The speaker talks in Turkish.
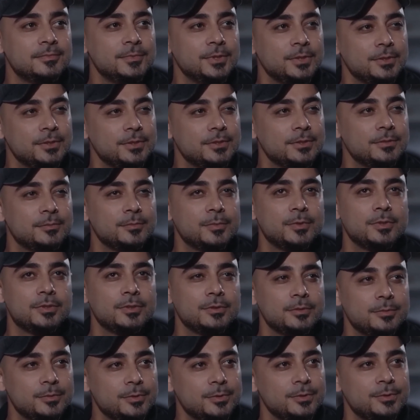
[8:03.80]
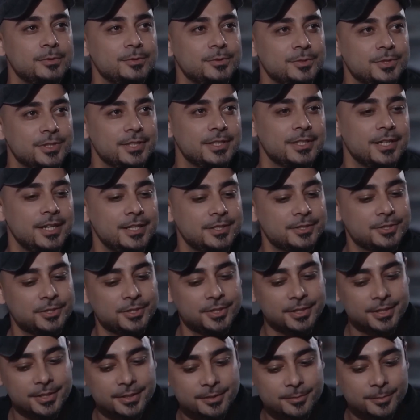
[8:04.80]
Diyordum bu büyüyünce her
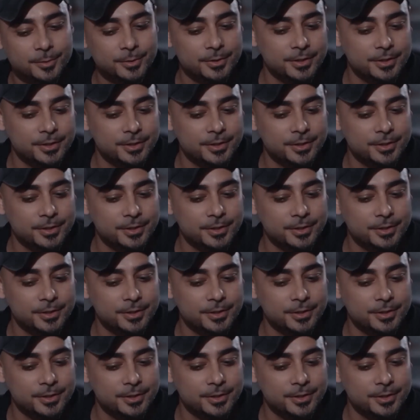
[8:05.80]
şeye